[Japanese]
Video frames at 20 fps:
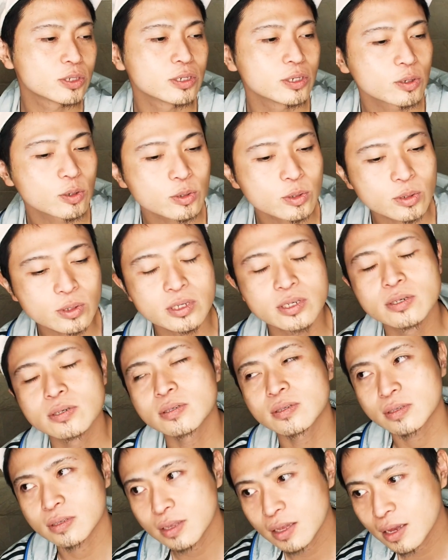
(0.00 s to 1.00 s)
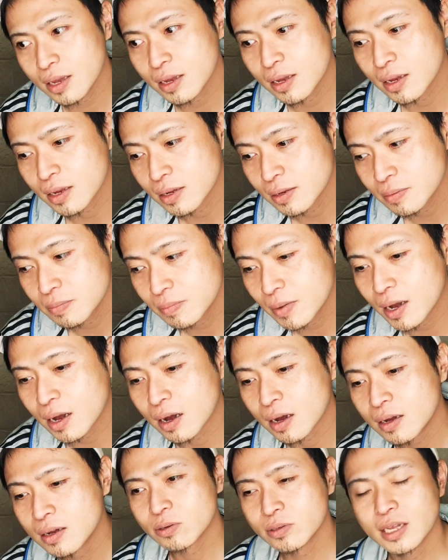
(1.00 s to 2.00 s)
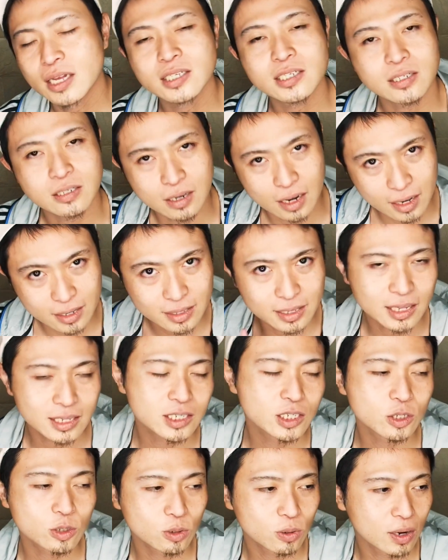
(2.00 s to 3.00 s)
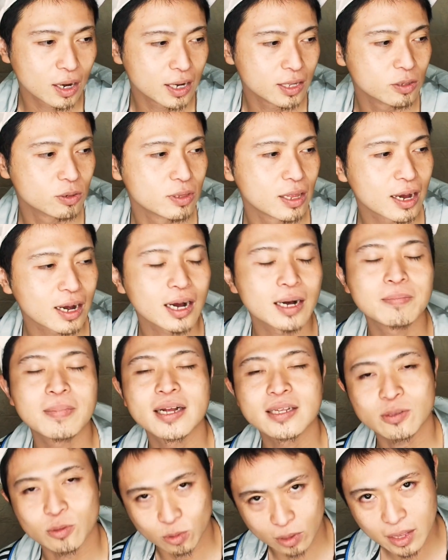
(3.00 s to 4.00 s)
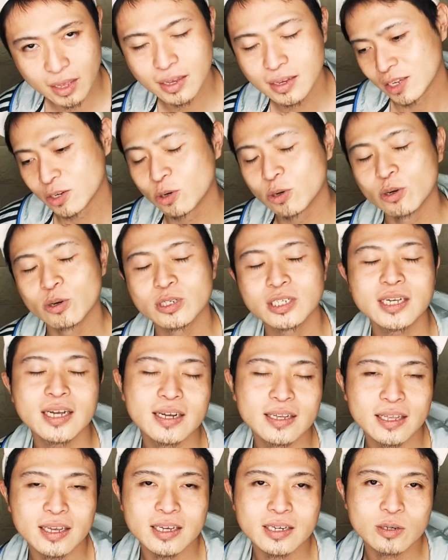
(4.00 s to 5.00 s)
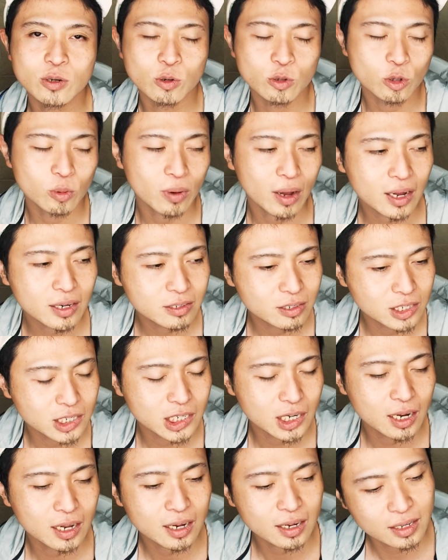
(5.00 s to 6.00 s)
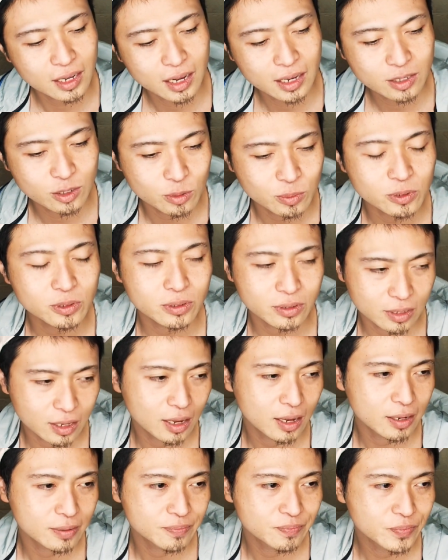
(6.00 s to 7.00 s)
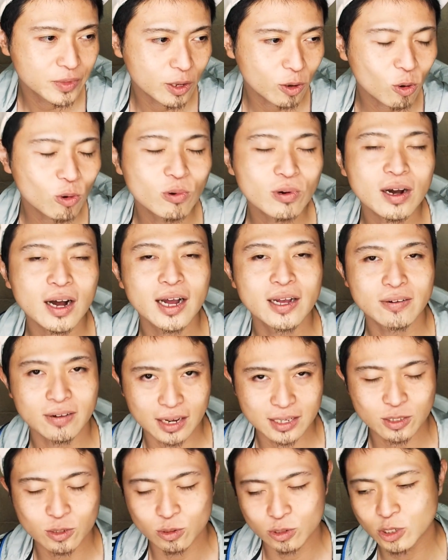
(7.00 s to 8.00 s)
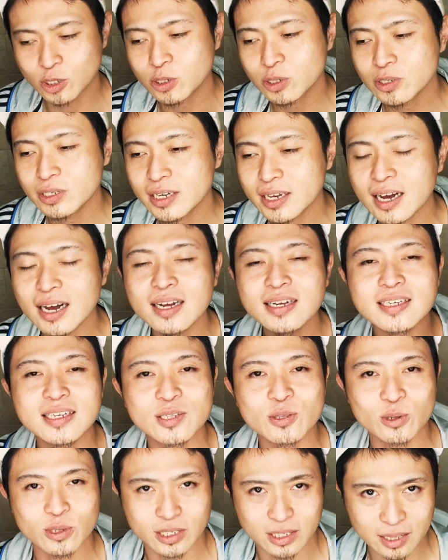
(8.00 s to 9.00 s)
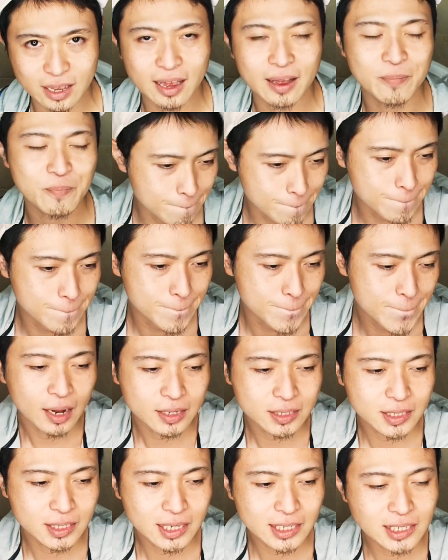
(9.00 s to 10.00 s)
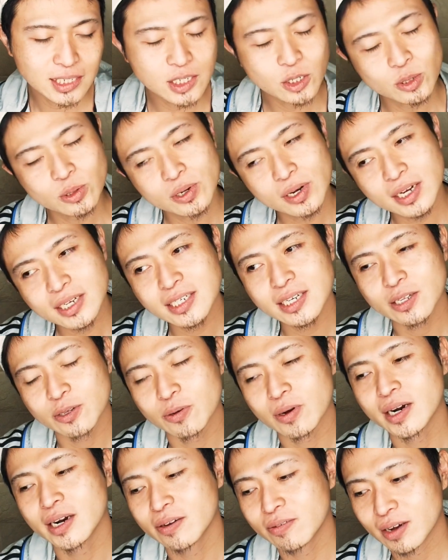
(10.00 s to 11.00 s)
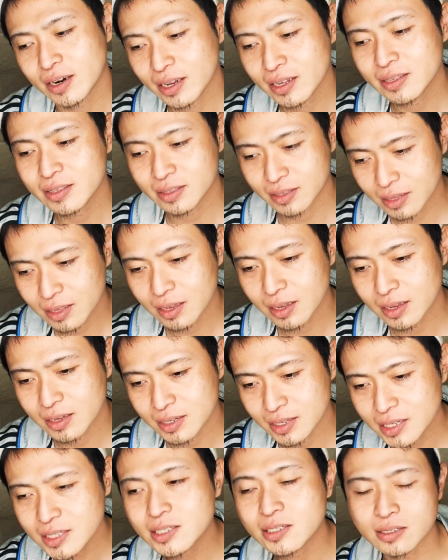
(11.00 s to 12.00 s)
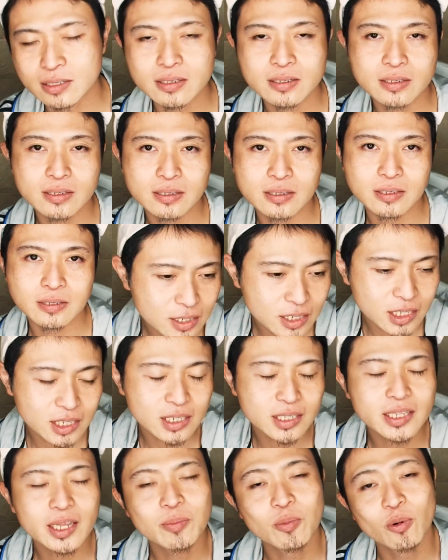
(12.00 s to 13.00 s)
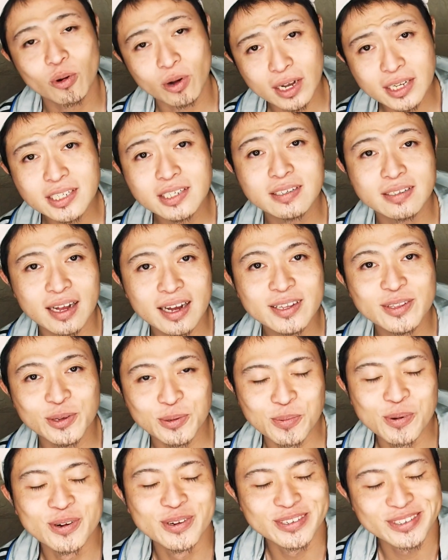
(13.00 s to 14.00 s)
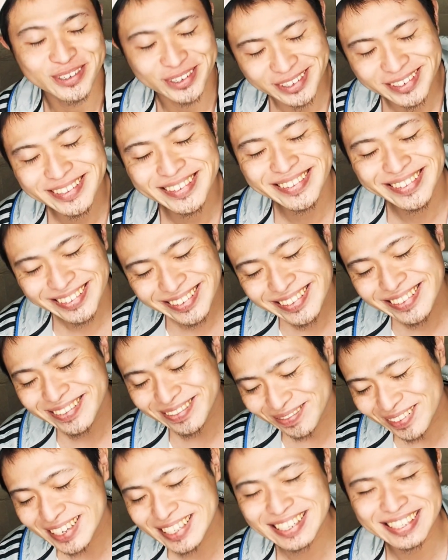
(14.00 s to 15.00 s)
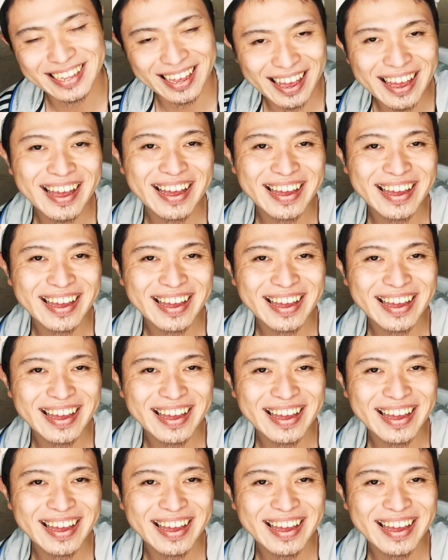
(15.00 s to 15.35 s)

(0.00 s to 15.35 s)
することによって、まあ、同じく発達障害の仲間とねいろいろシェアできることもあるんじゃないかなと思ってで今回はその注意喚起として、うん、発達障害者の我々っていつ死んでもおかしくないと思うのマジで。